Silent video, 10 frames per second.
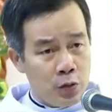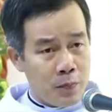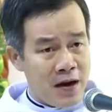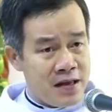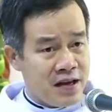
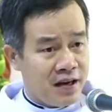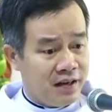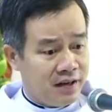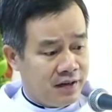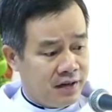bấy
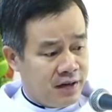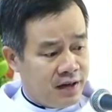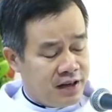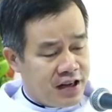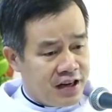giờ
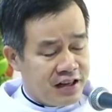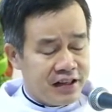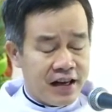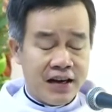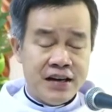nhìn
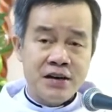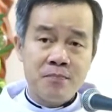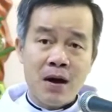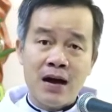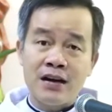thấy Đức
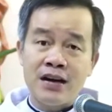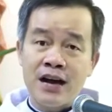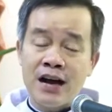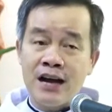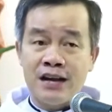
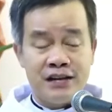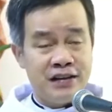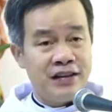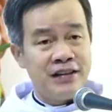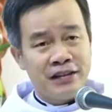Maria
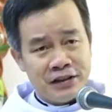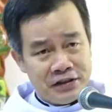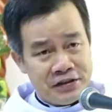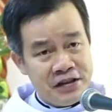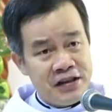
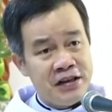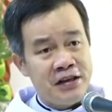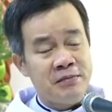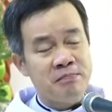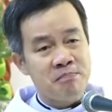tự
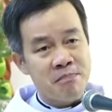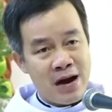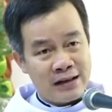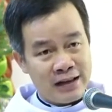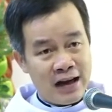nhiên
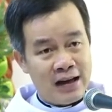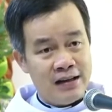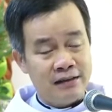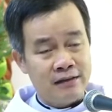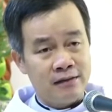mang thai
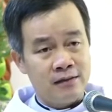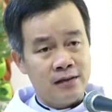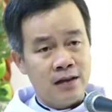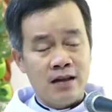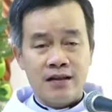
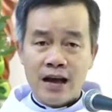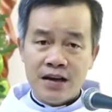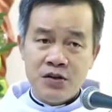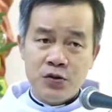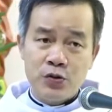
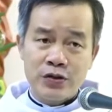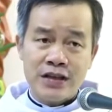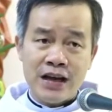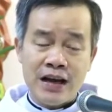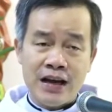Thánh Du
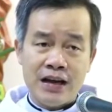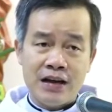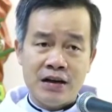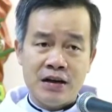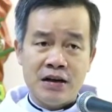Xe
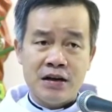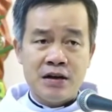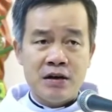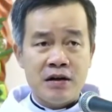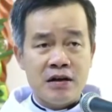
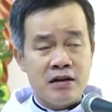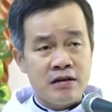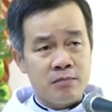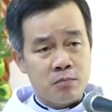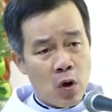
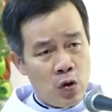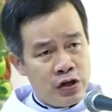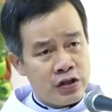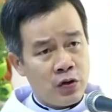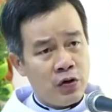bối
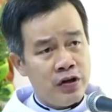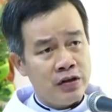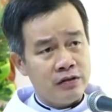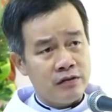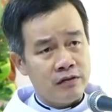rối
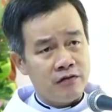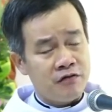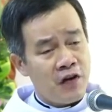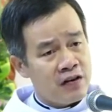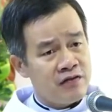
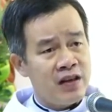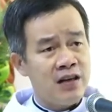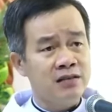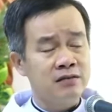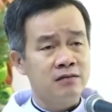phân
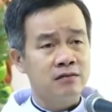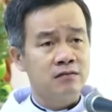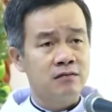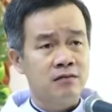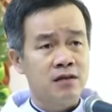dân
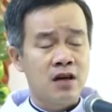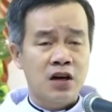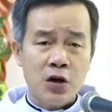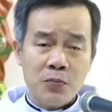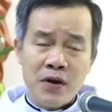
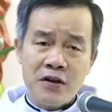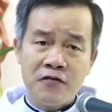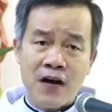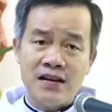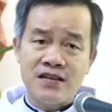không biết
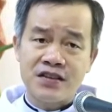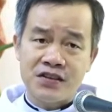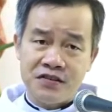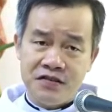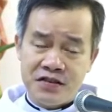phải
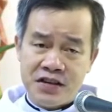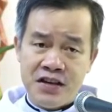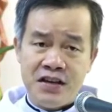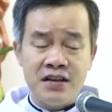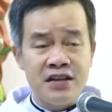xử
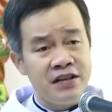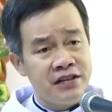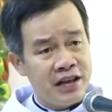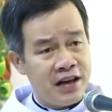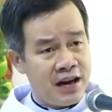trí như
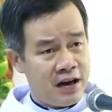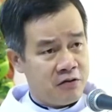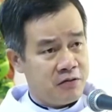thế nào